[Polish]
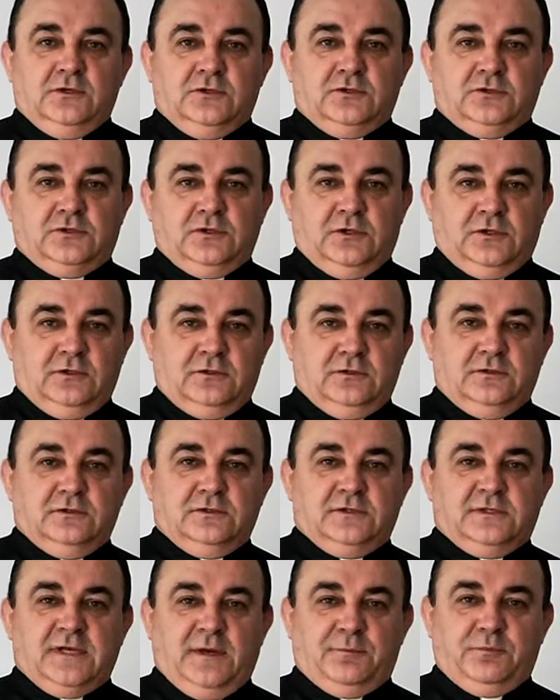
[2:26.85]
co
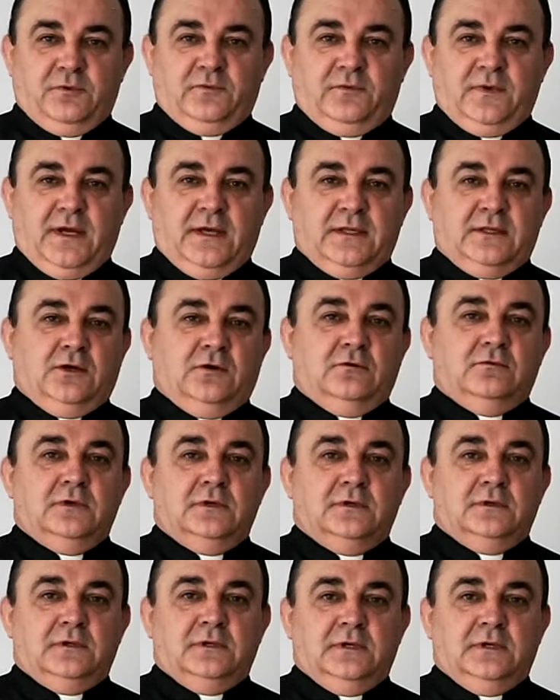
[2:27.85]
zapowiadał